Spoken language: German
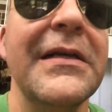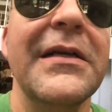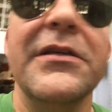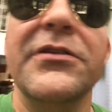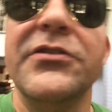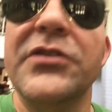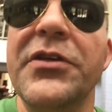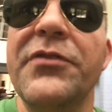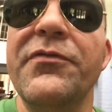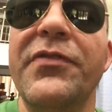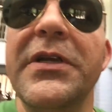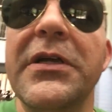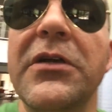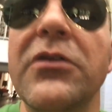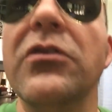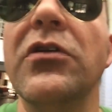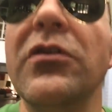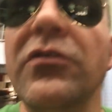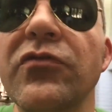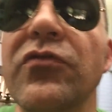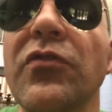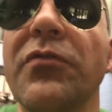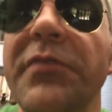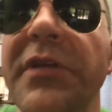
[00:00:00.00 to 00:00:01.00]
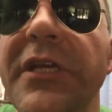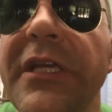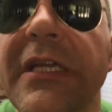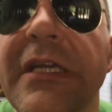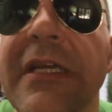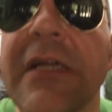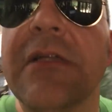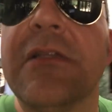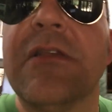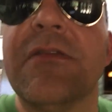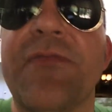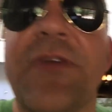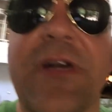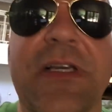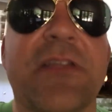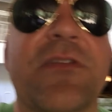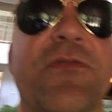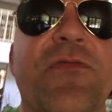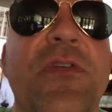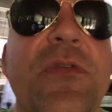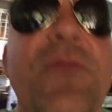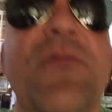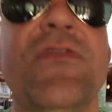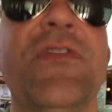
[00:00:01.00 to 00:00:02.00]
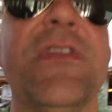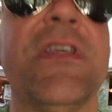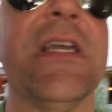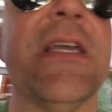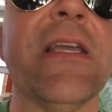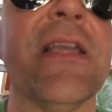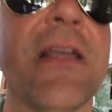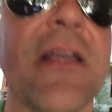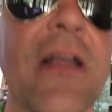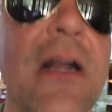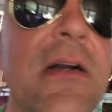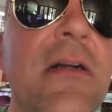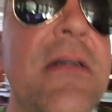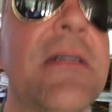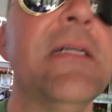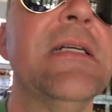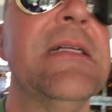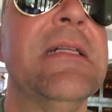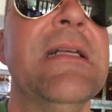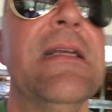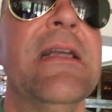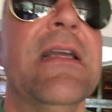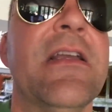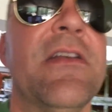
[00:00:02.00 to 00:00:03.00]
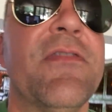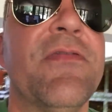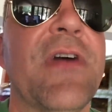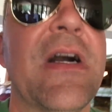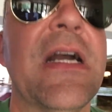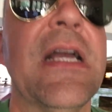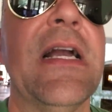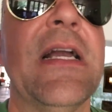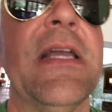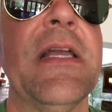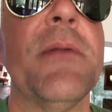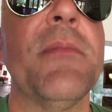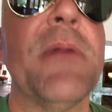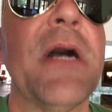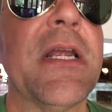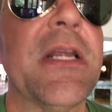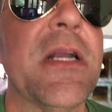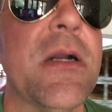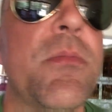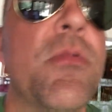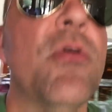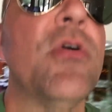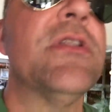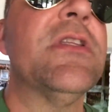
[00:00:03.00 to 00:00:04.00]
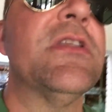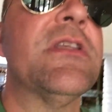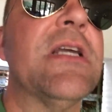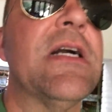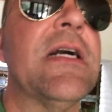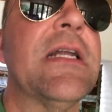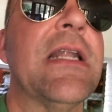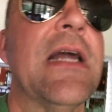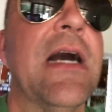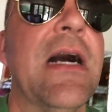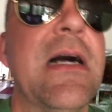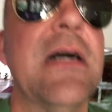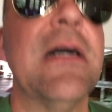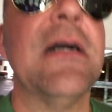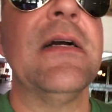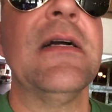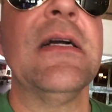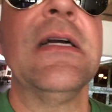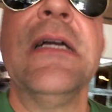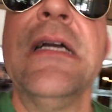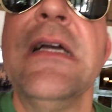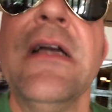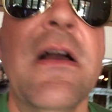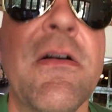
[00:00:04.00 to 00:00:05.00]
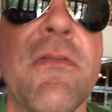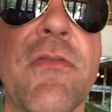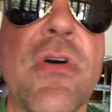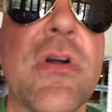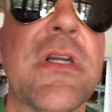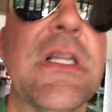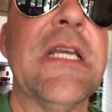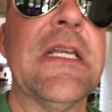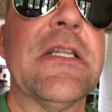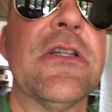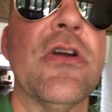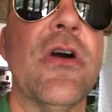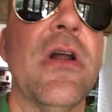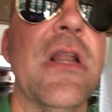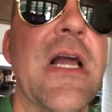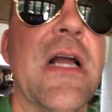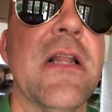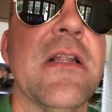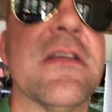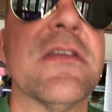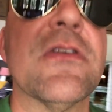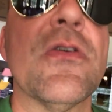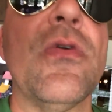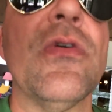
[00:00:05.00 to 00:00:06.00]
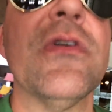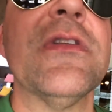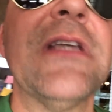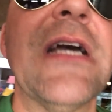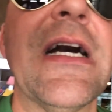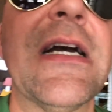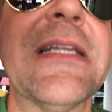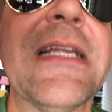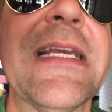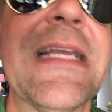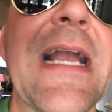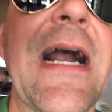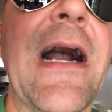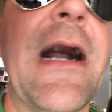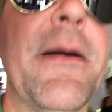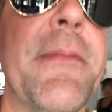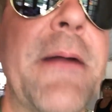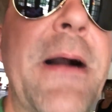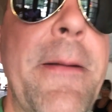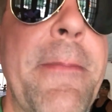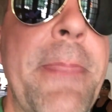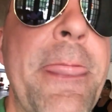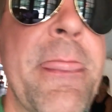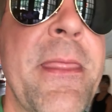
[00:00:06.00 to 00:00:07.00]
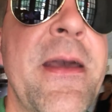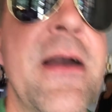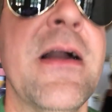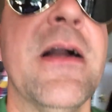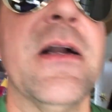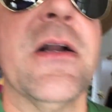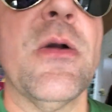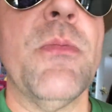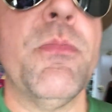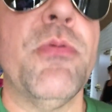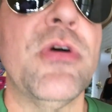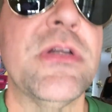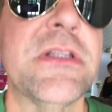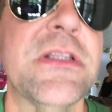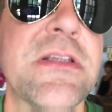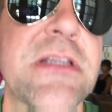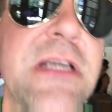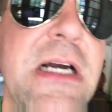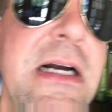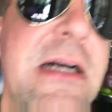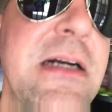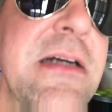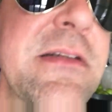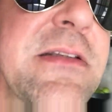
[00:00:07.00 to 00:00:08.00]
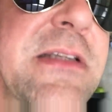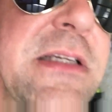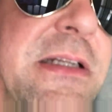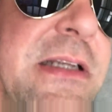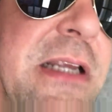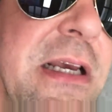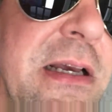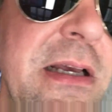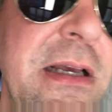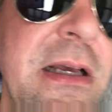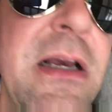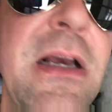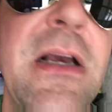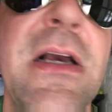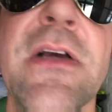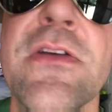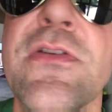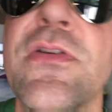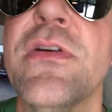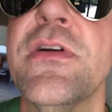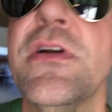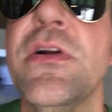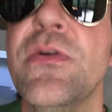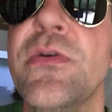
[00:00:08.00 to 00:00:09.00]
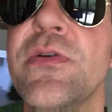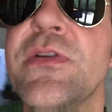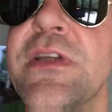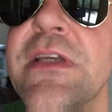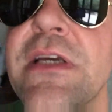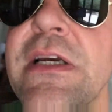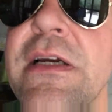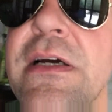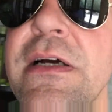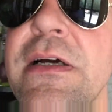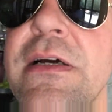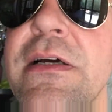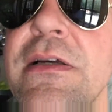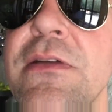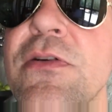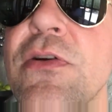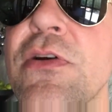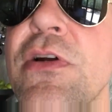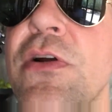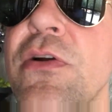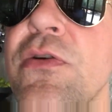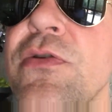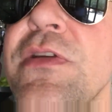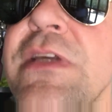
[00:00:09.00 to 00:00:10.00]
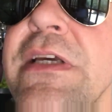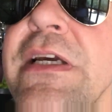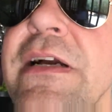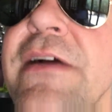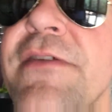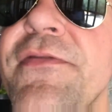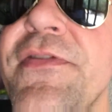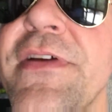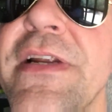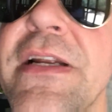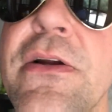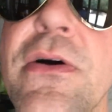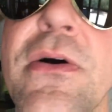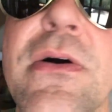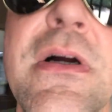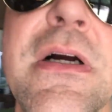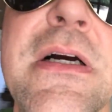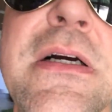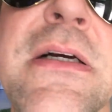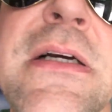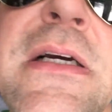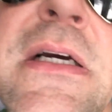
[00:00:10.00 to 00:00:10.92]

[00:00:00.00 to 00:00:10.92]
sind wir, so wie ich jetzt, fast 50. Ja? Ich feiere hier meinen Geburtstag nach. Wirklich toll, alles großartig, aber Geburtstage sind so eine lustige, so eine lustige Erfindung.